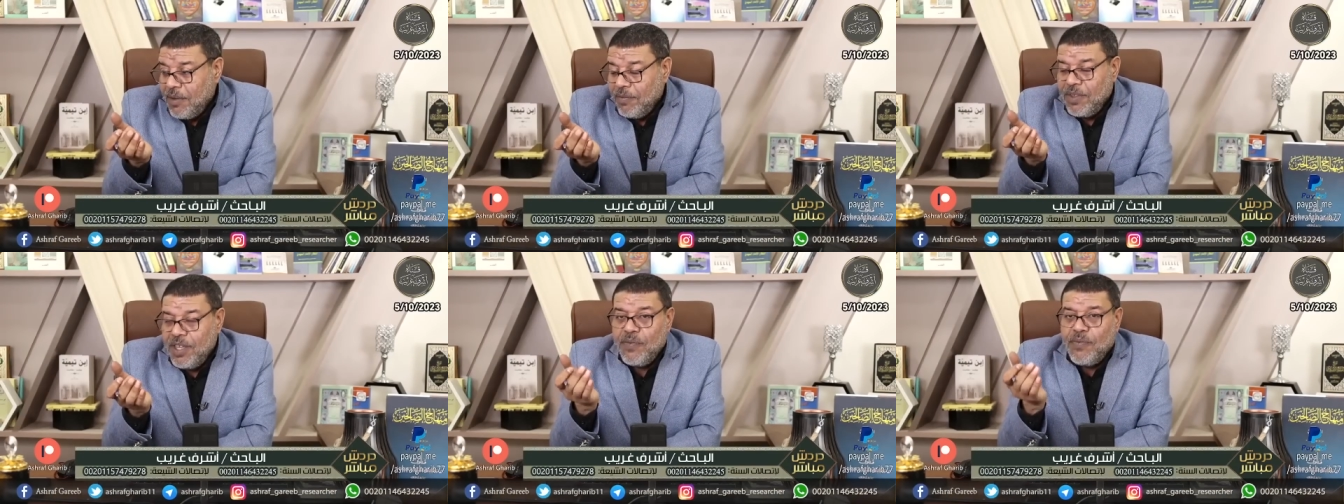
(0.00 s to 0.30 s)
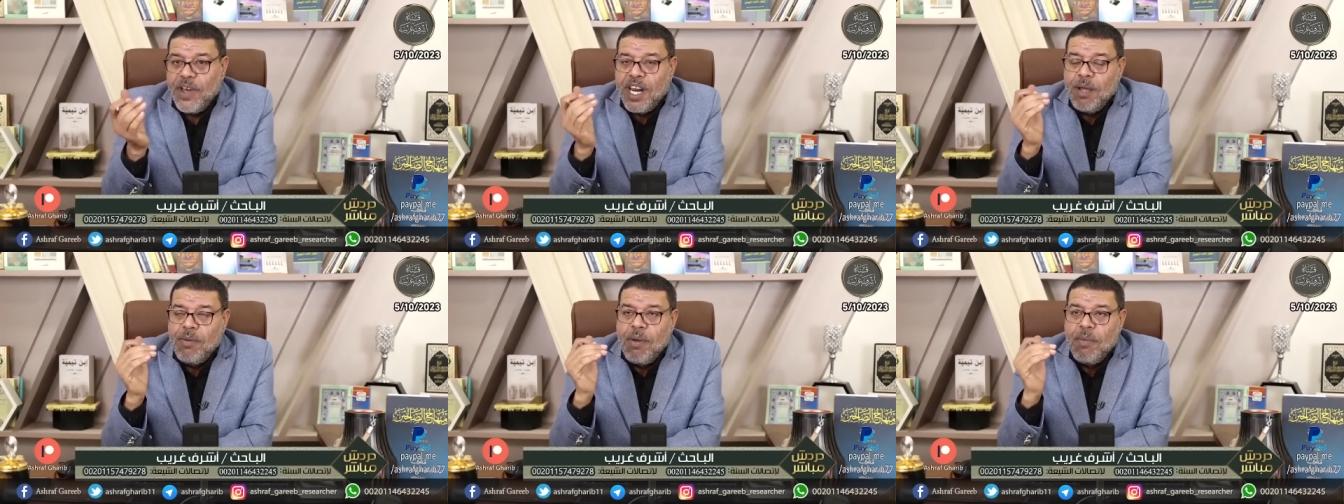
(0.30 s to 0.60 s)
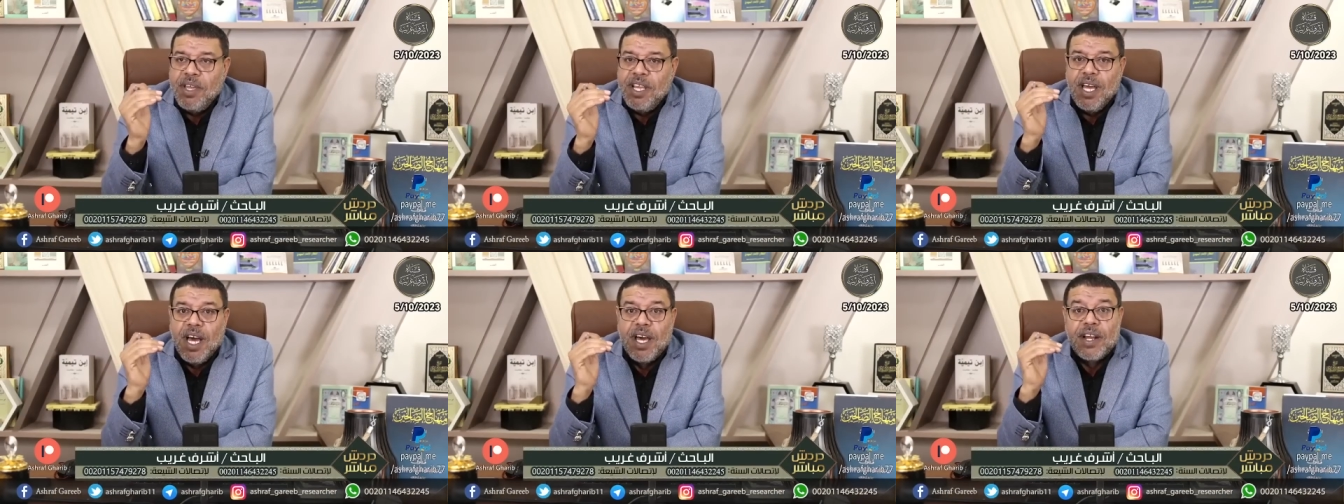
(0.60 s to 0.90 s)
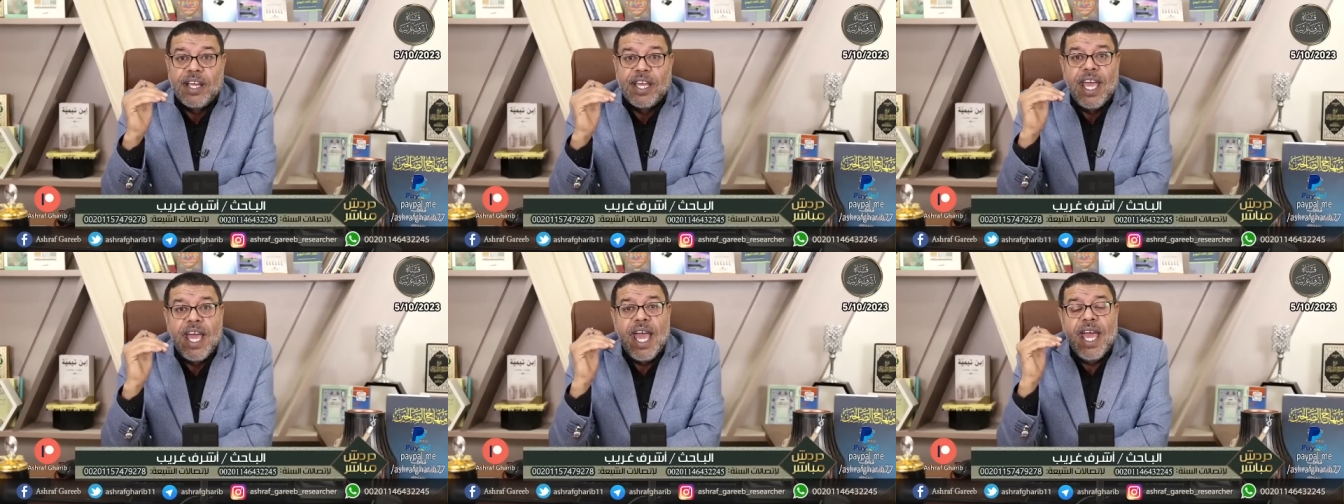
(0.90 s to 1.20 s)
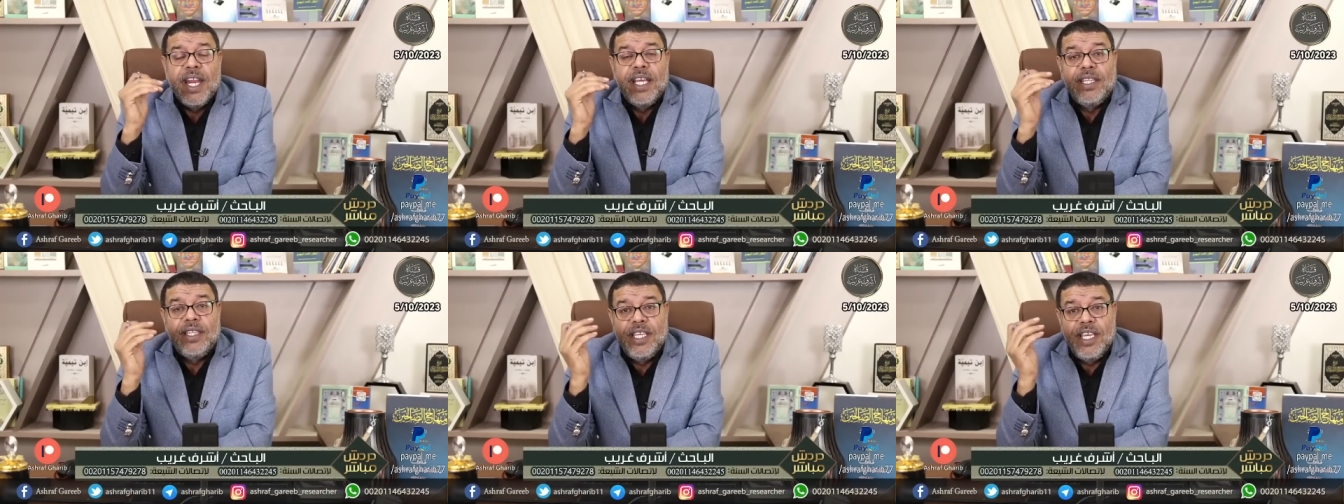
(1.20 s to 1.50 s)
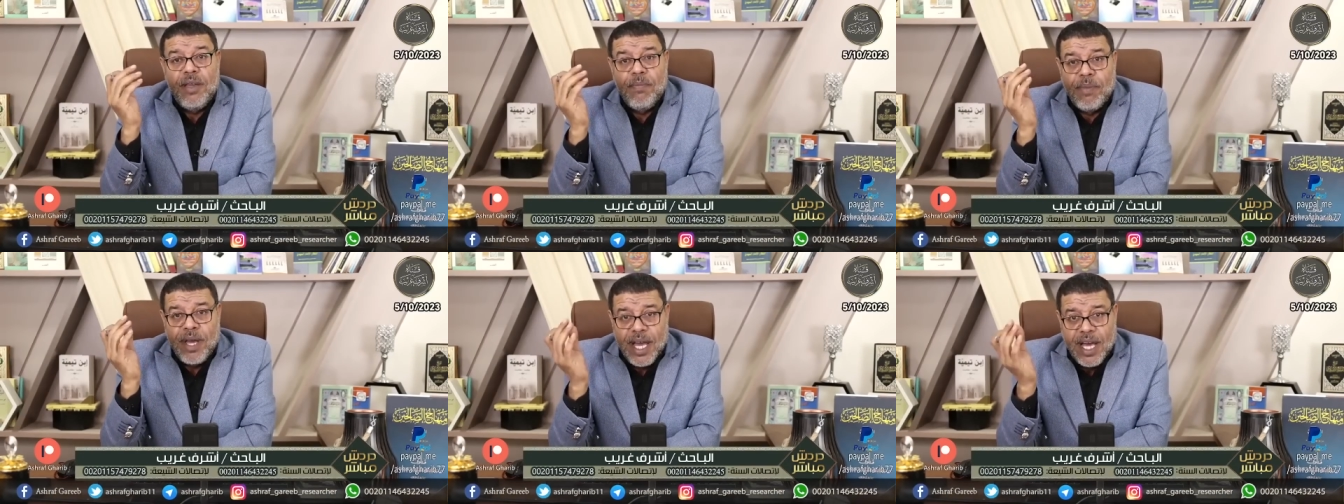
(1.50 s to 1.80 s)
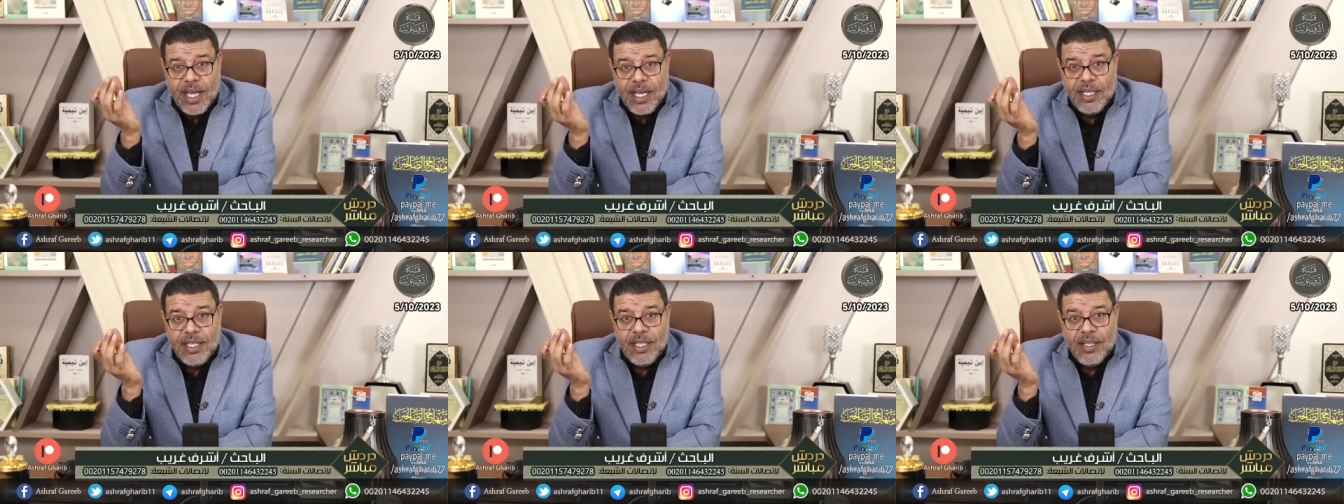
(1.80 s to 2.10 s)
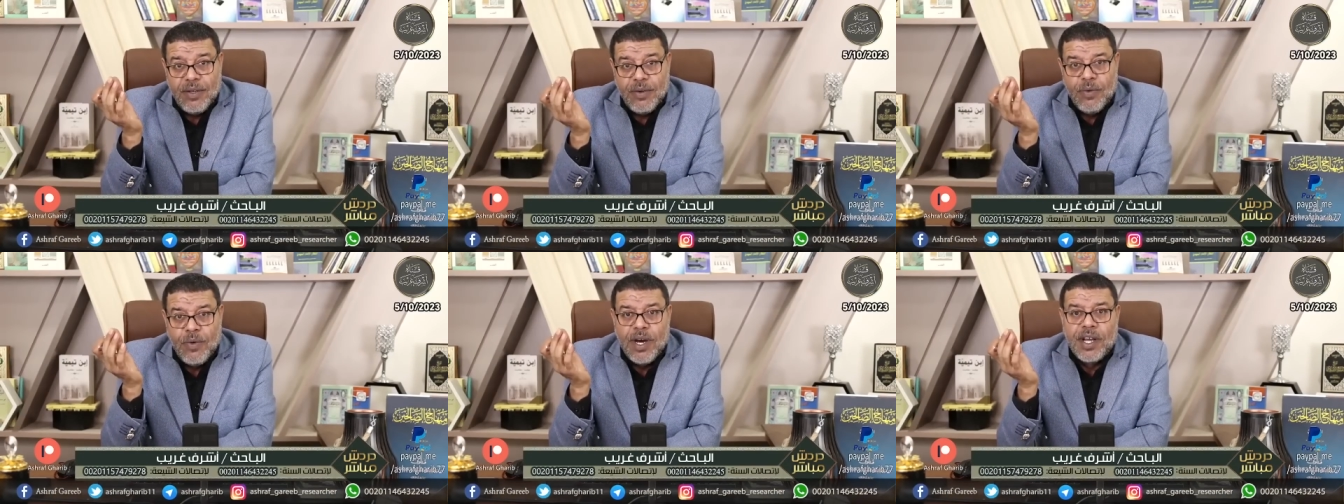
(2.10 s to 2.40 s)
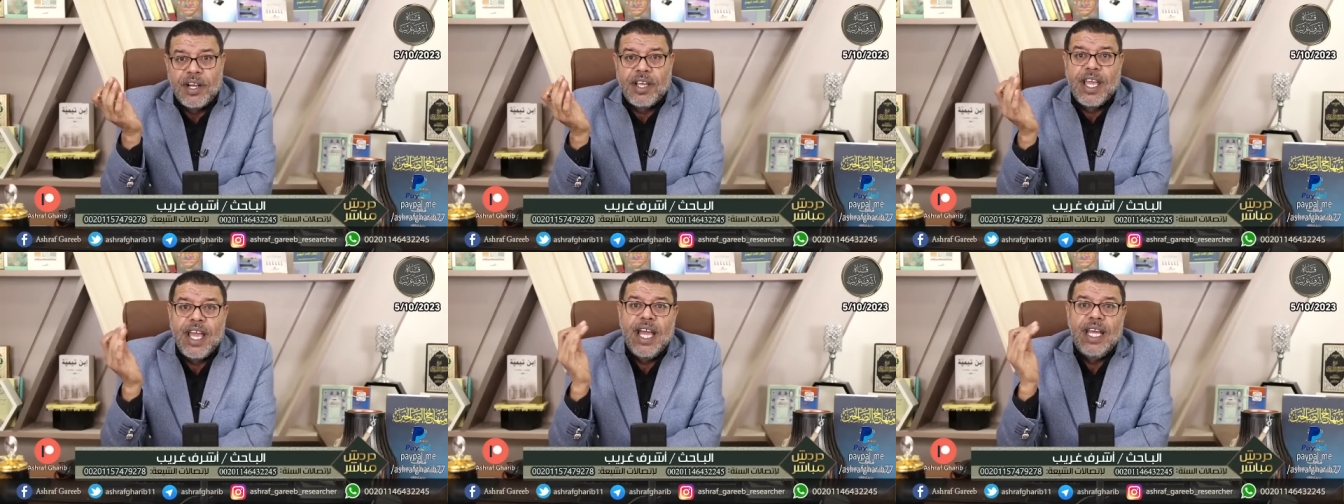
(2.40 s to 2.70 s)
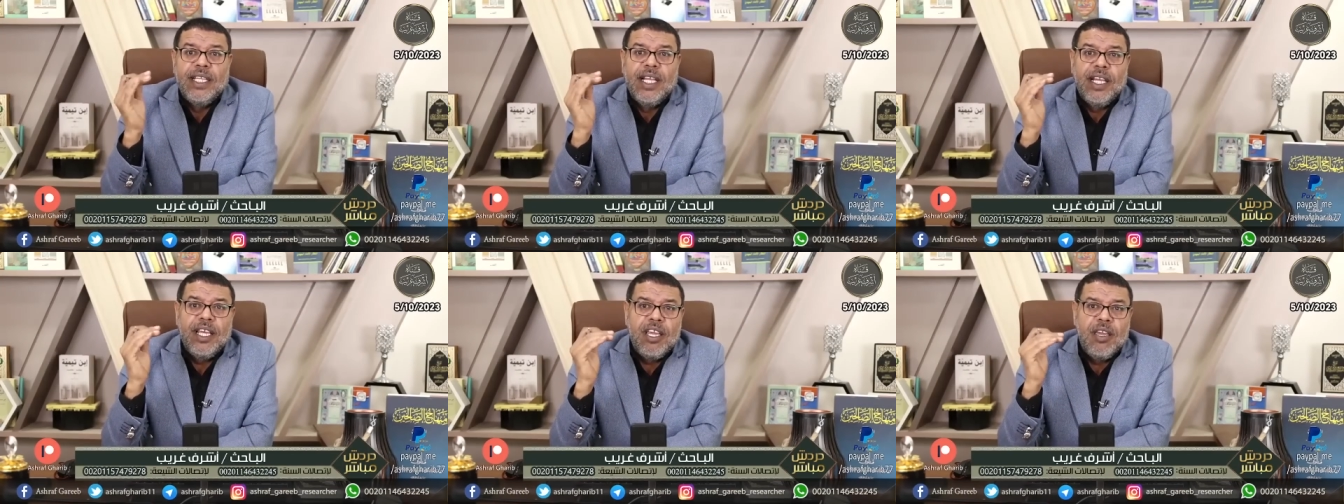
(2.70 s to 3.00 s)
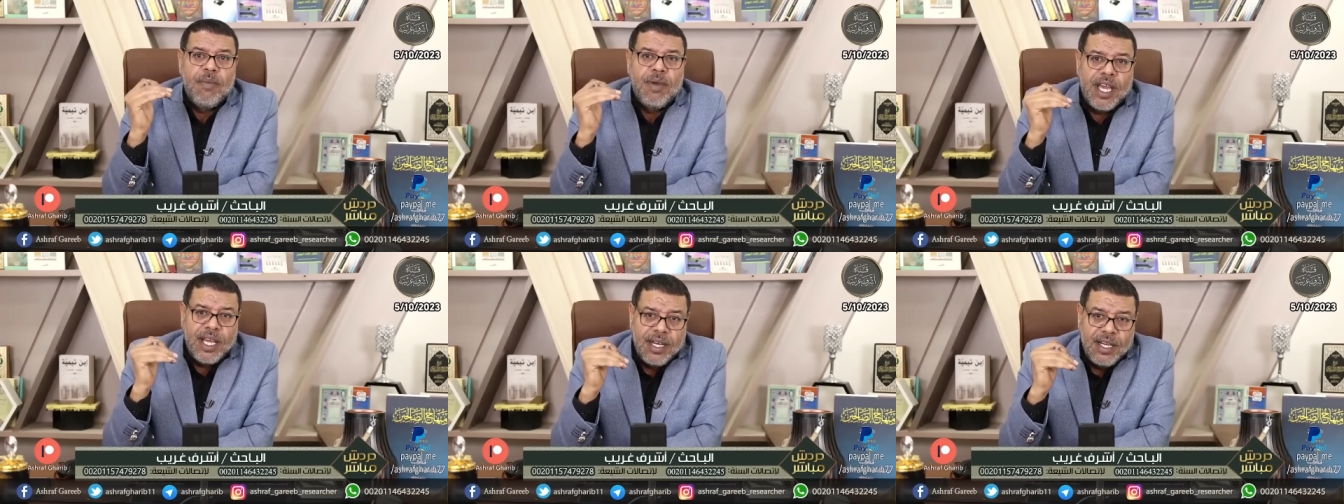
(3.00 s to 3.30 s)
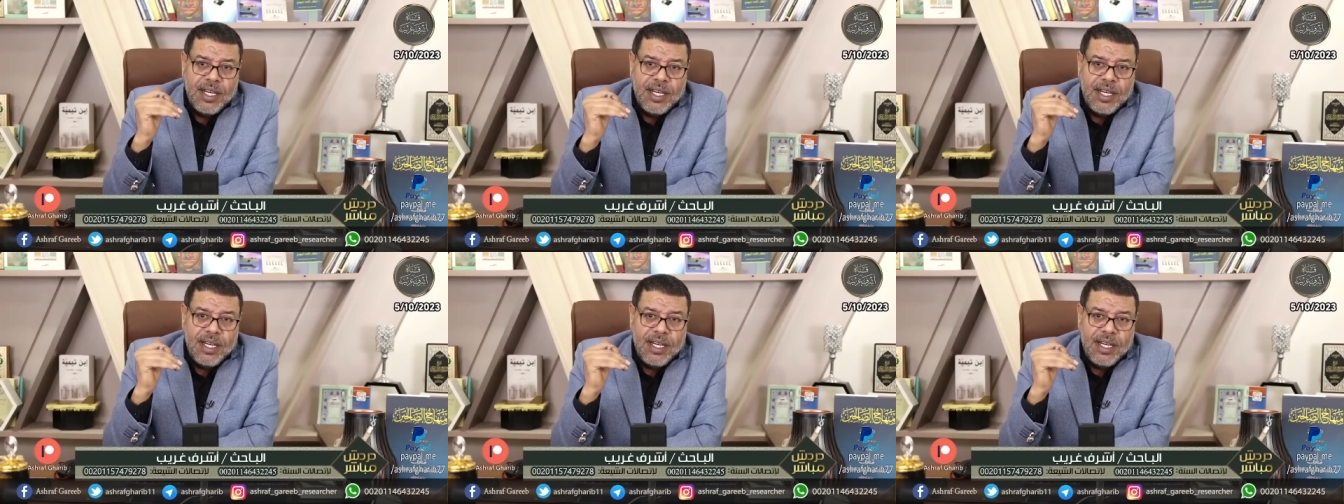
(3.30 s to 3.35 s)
في فرق ما بين أركان الدين بقى وأركان الإيمان